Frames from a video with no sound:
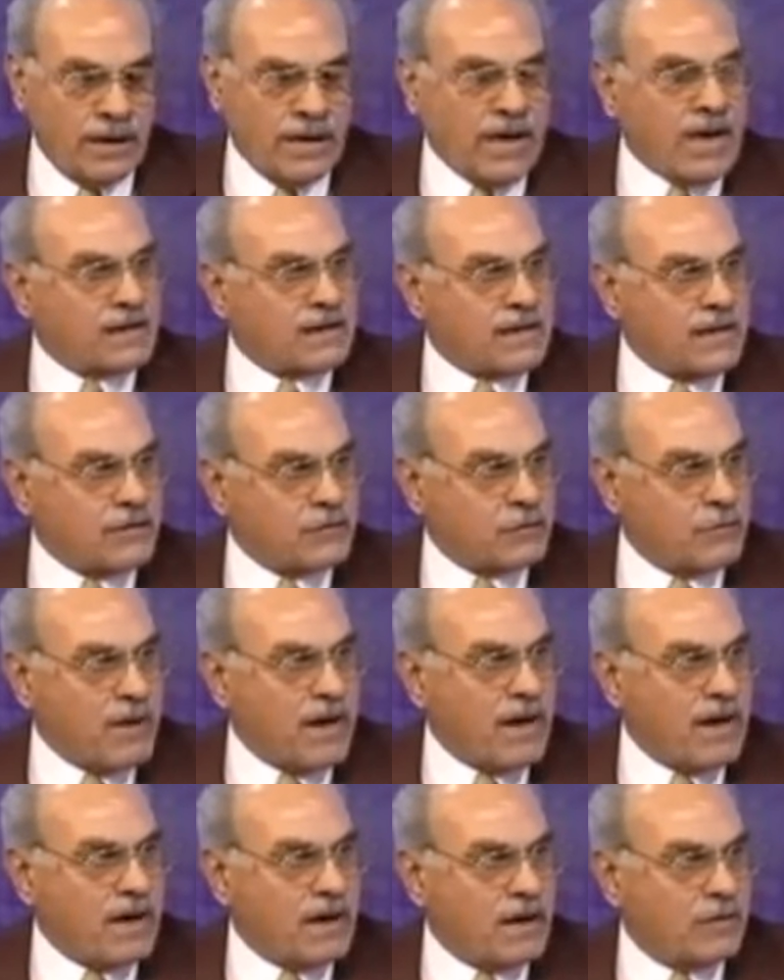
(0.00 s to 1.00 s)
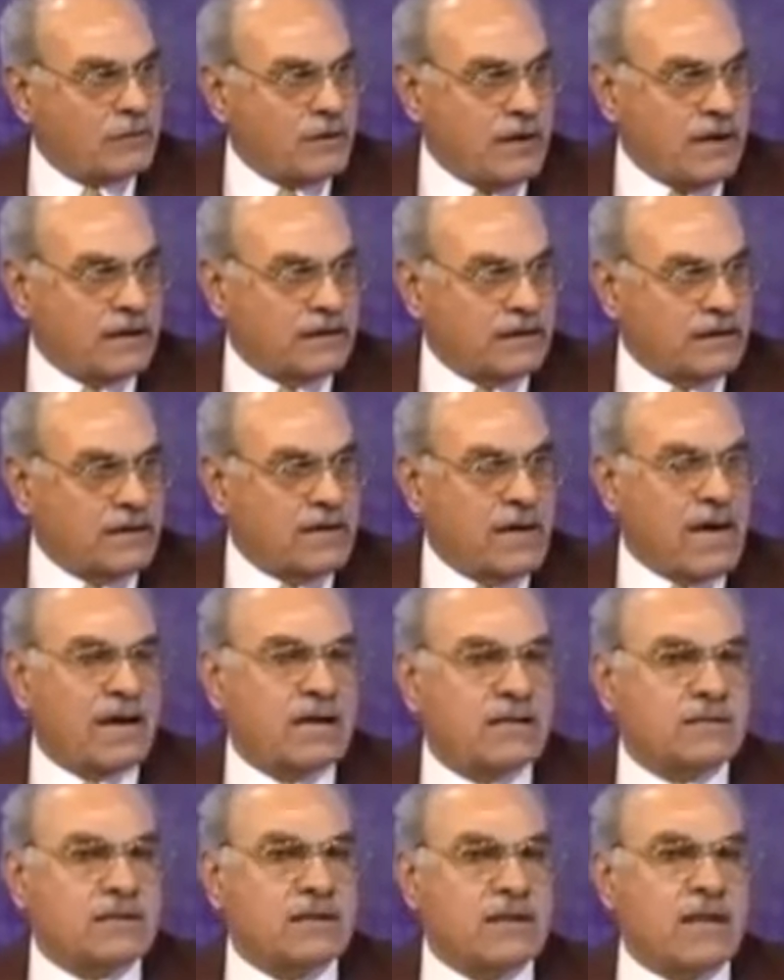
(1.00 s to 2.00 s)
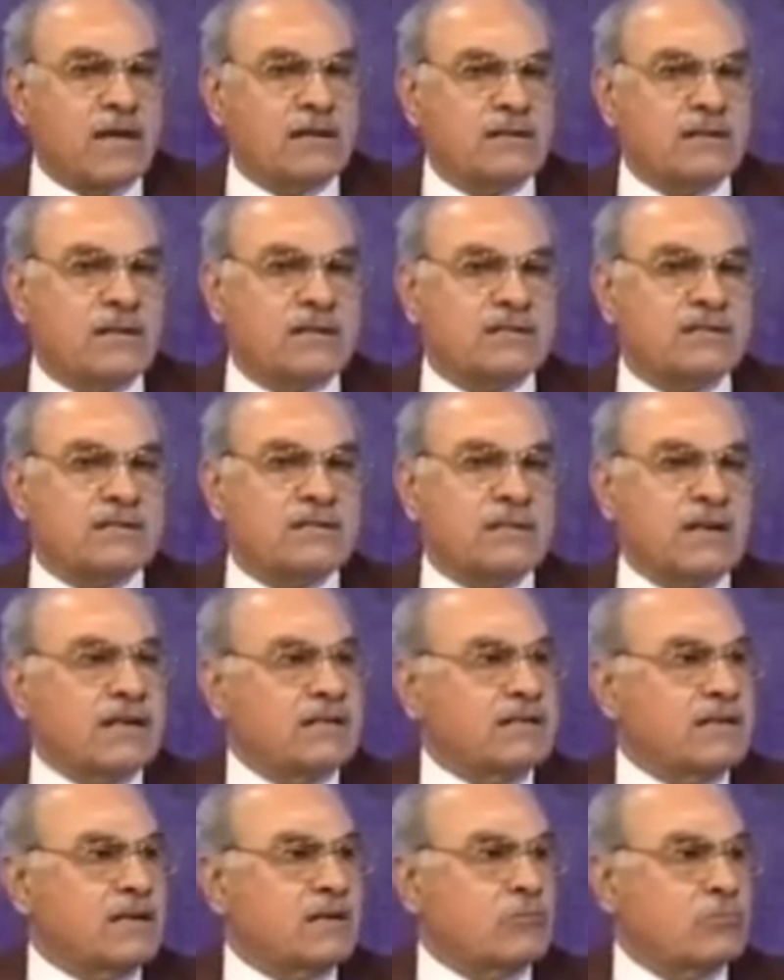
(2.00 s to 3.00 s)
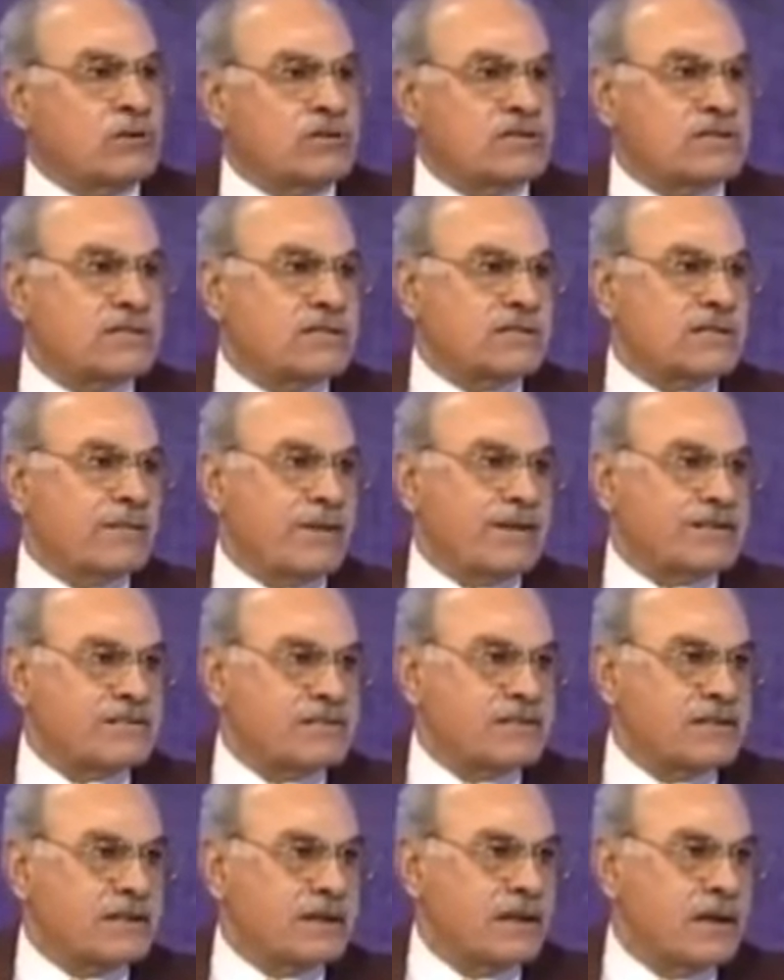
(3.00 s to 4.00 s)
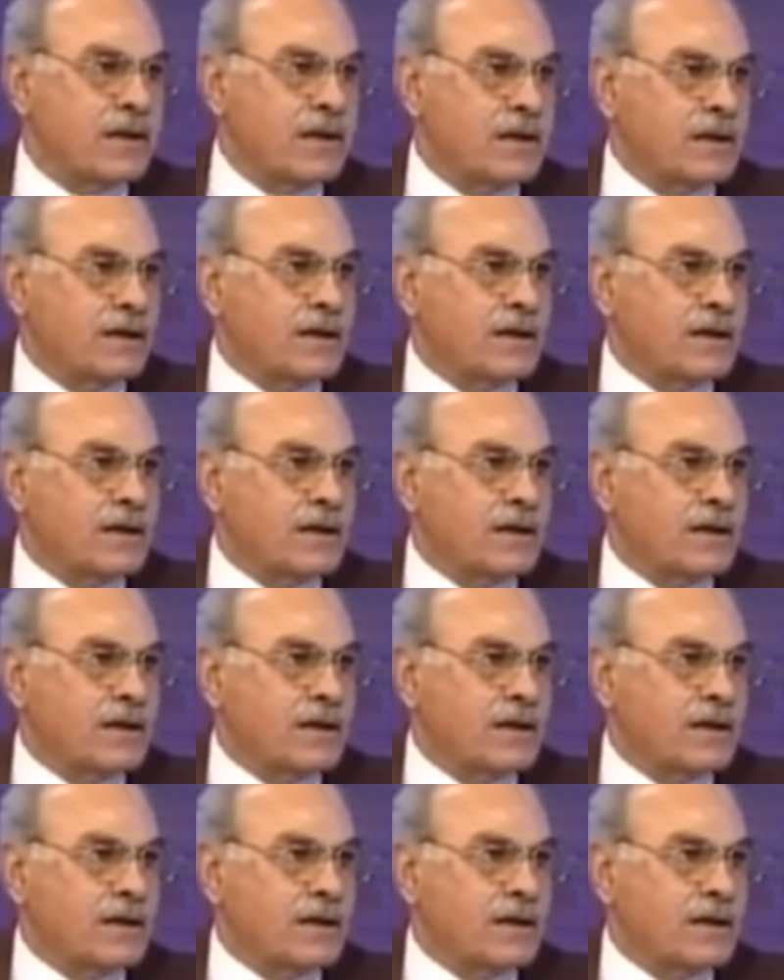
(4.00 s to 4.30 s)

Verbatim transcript: انا اختلف معها في الاتي هي قالت انها درست الاديان وهي سن سبع سنين